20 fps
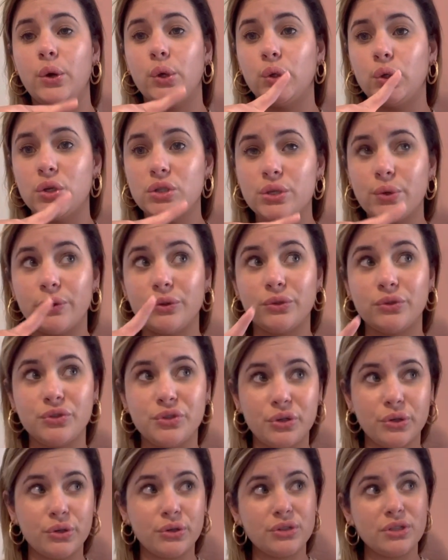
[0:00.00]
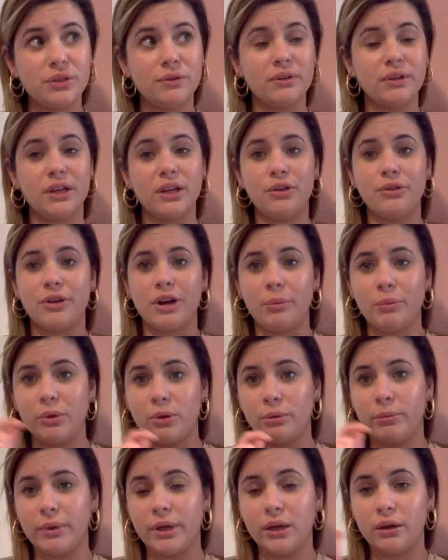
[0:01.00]
Entonces cuando yo cocino aquí, yo
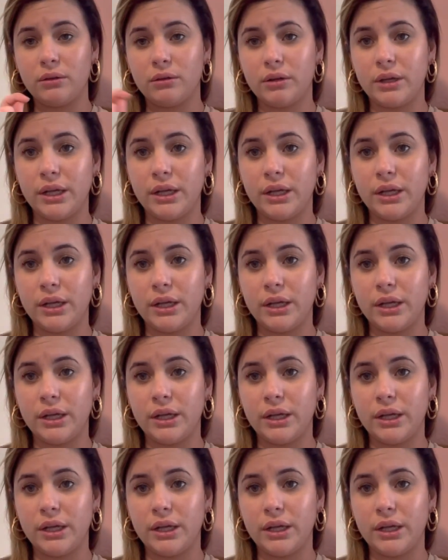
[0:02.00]
rápido vengo